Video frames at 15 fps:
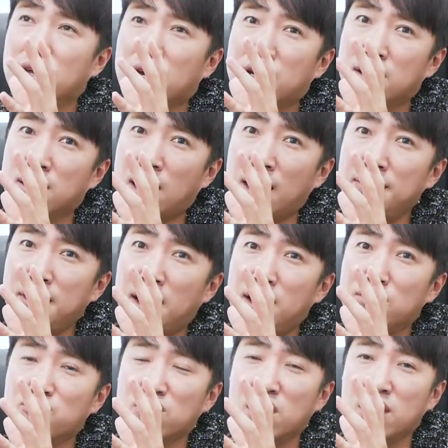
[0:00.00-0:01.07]
그 한
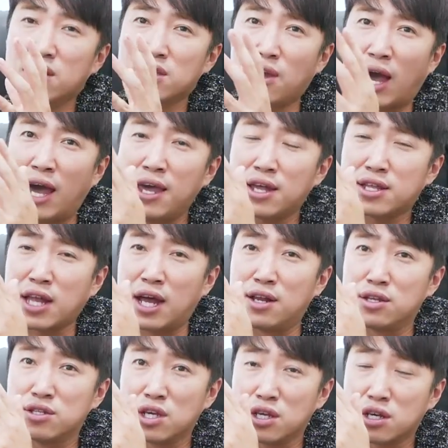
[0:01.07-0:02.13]
달 중에 이제 아예
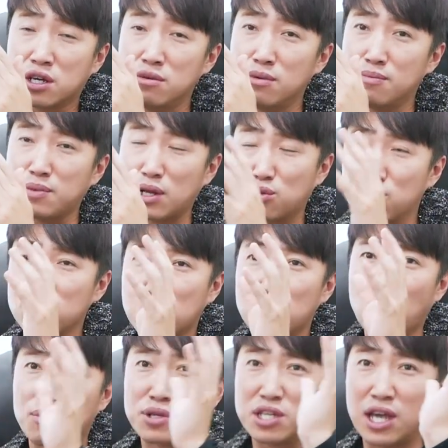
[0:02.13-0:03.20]
달 이제 금음달
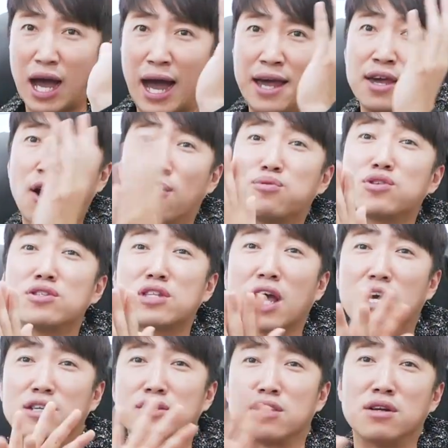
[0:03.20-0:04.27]
초음달도 없이 그냥 아예 없을
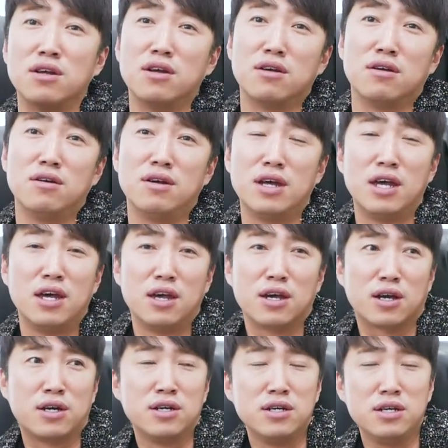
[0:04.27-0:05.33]
때가 있어요. 어?
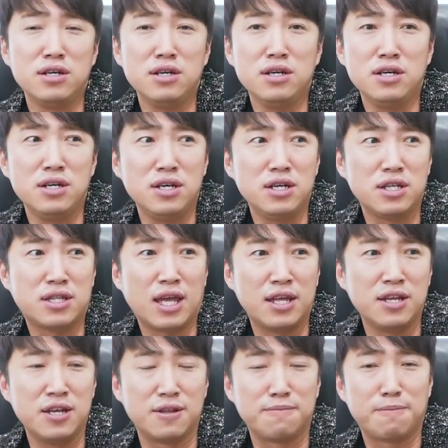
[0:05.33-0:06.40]
그
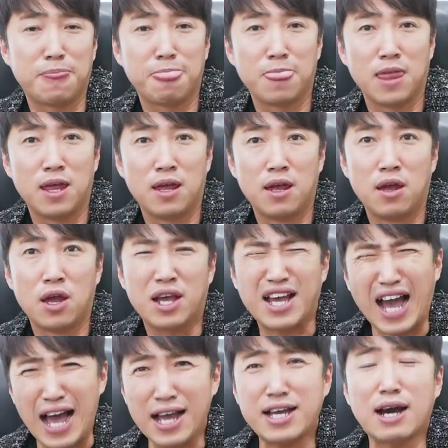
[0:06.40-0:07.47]
때는
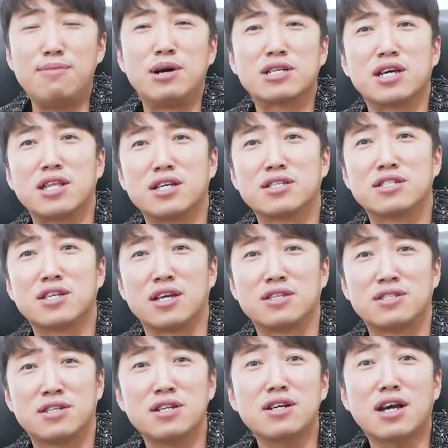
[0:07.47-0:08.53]
깜깜하잖아 진짜
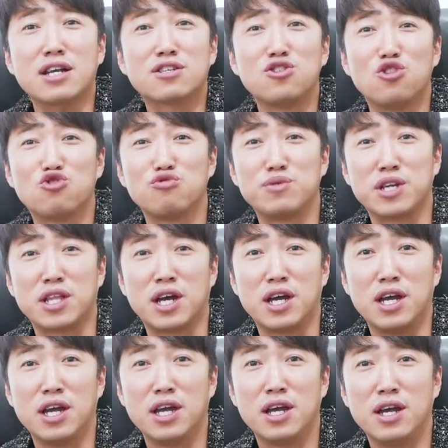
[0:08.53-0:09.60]
칠흑 같은 어둠이잖아.
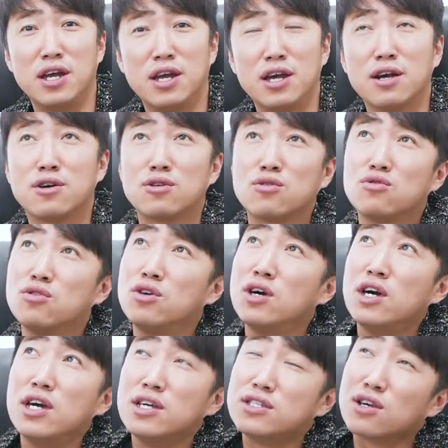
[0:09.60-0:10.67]
어? 그리고
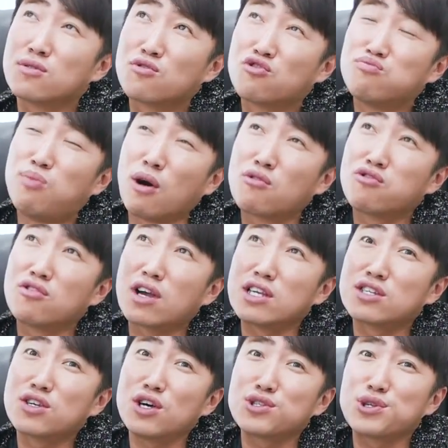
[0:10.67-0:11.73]
이제
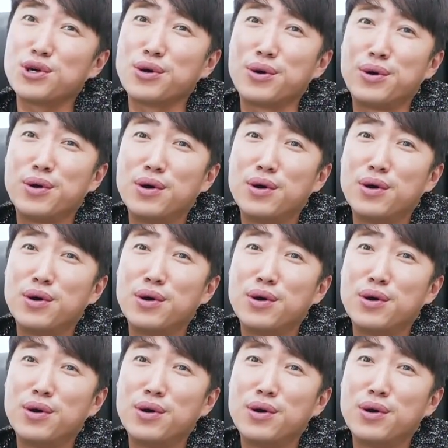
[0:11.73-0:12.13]
먹구름까지 꼈어요.